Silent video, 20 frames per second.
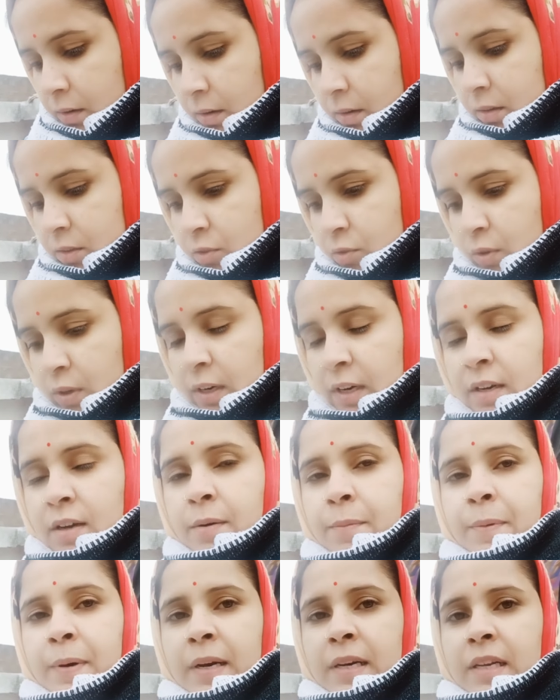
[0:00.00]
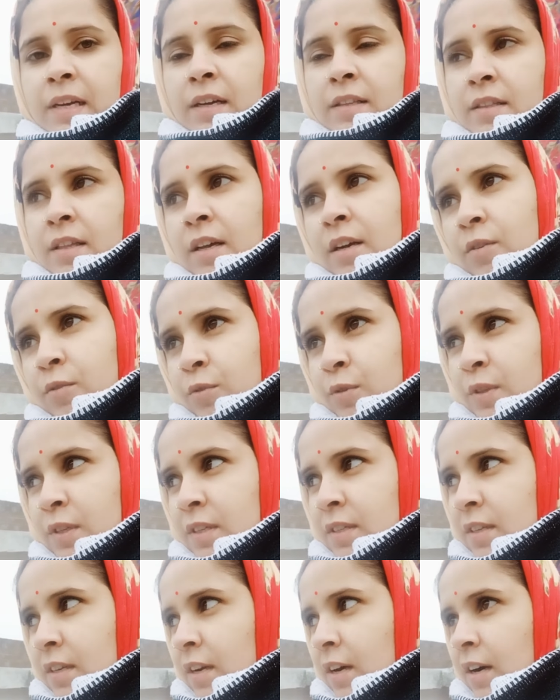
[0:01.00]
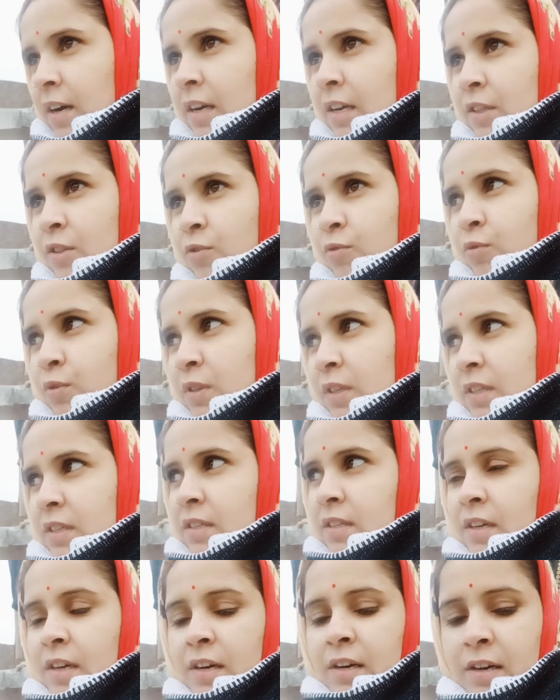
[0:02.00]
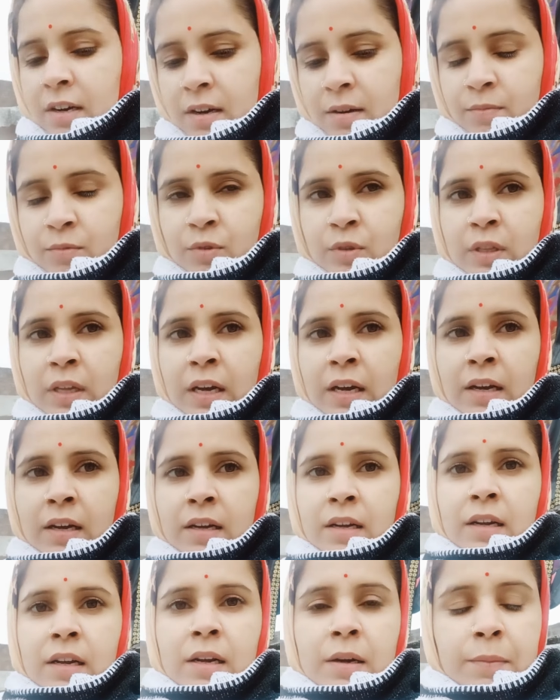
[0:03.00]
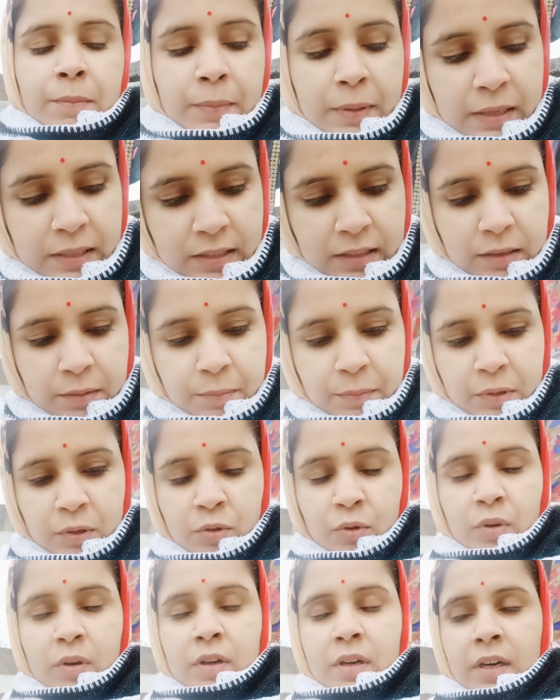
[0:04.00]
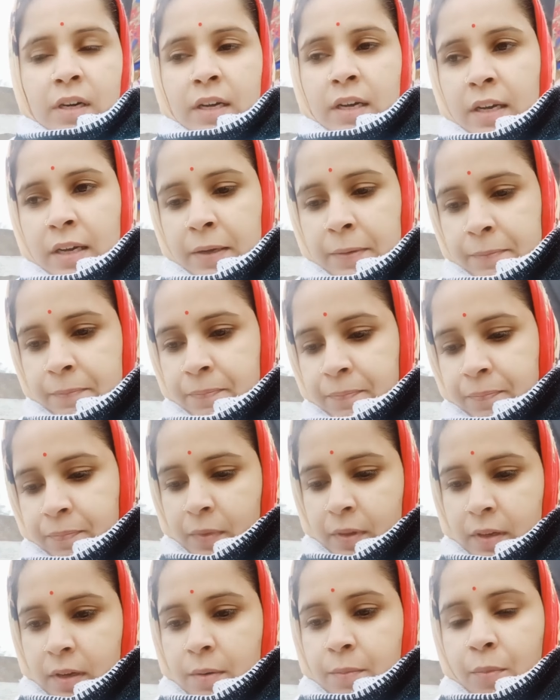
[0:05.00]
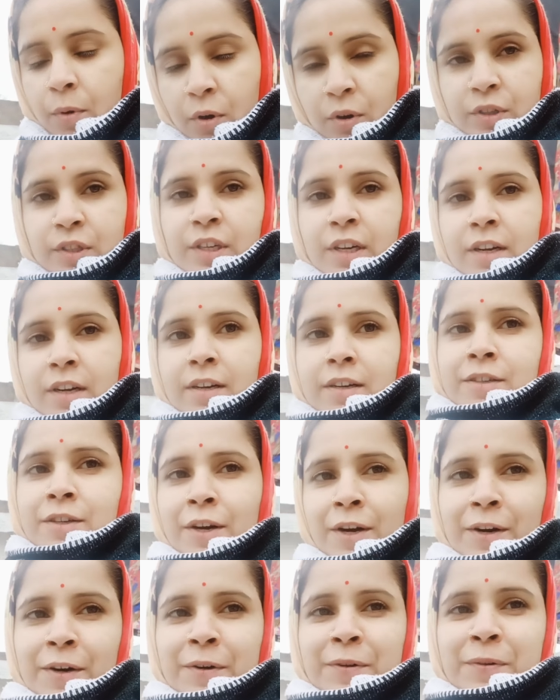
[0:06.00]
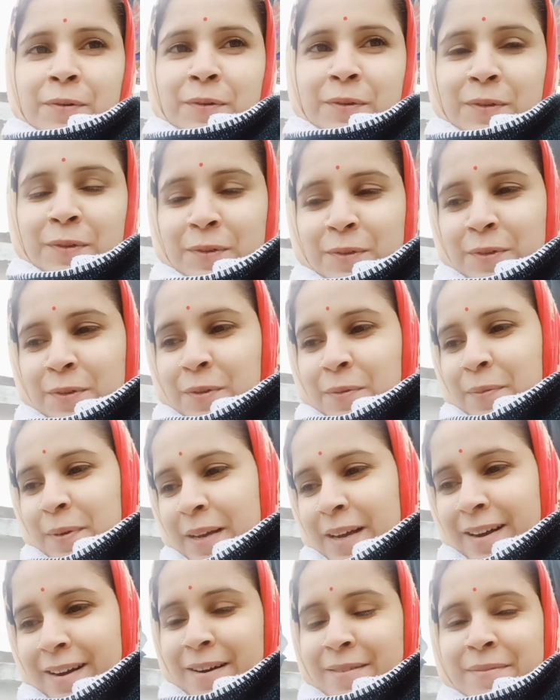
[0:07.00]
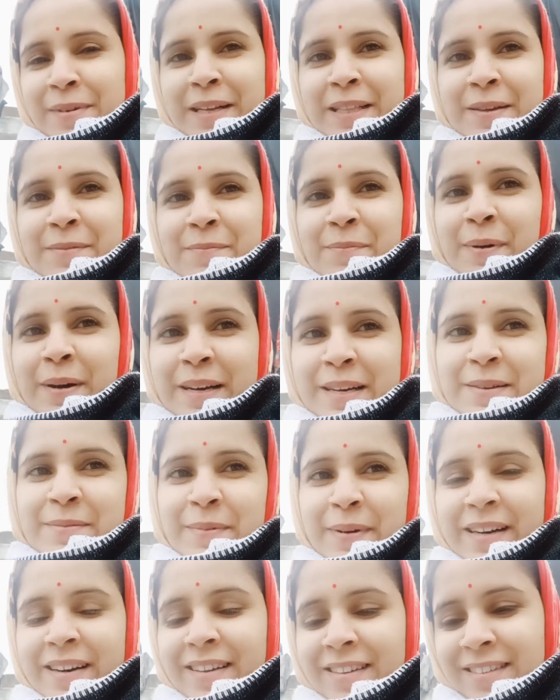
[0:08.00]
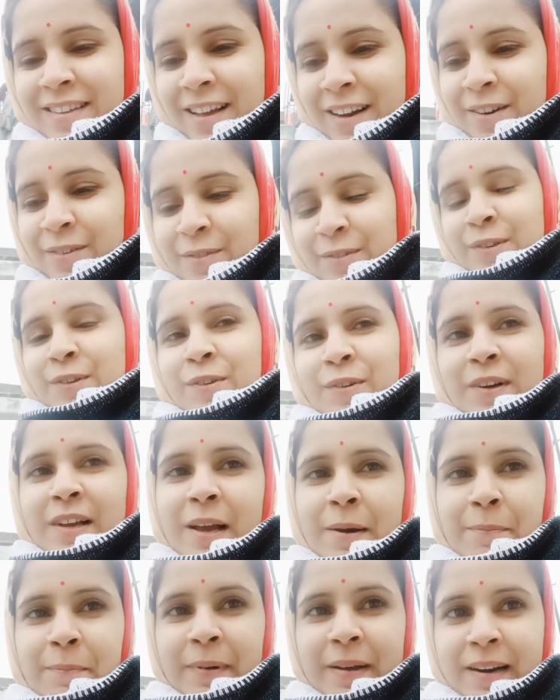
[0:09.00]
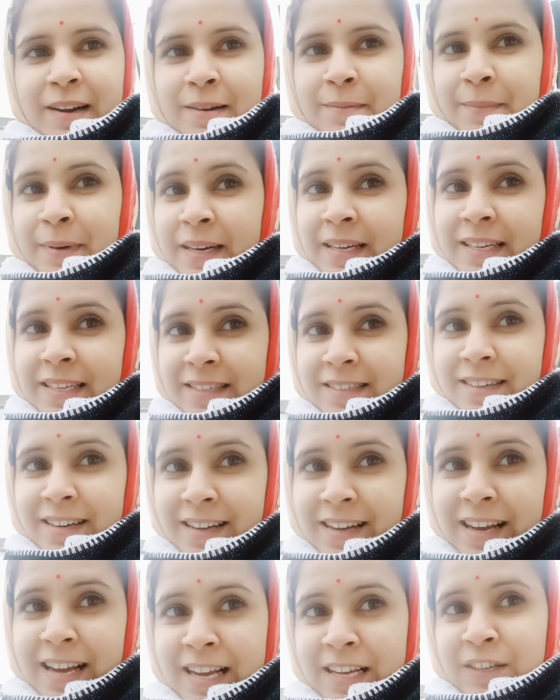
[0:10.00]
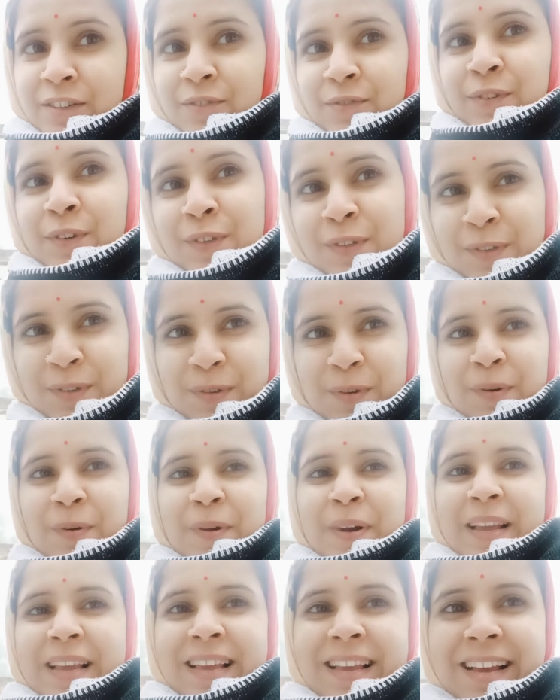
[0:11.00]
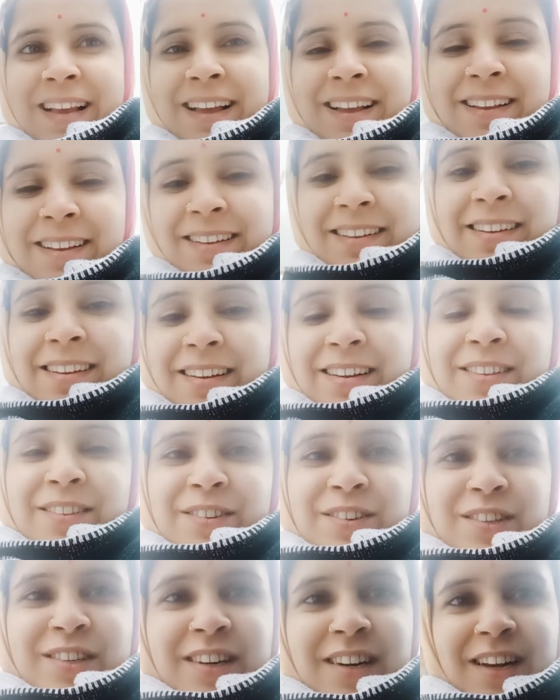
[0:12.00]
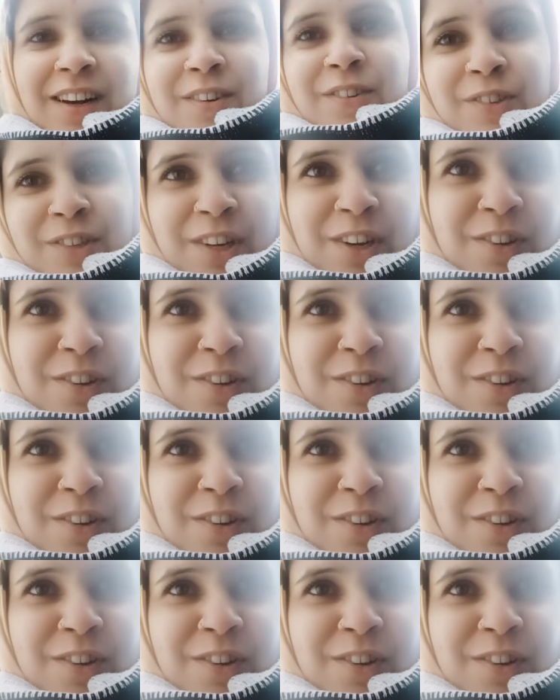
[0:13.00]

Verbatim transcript: जो नल का पानी आता है ना उसी से नहा लेती हूँ उसी से सारा काम होता है बर्तन भी धुल गए हैं पोछा झाड़ू जो सुबह का काम रहा था पानी भरना सारा कुछ हो गया पर हमारी श्रेया है जो वो सो रही है तो श्रेया को चलो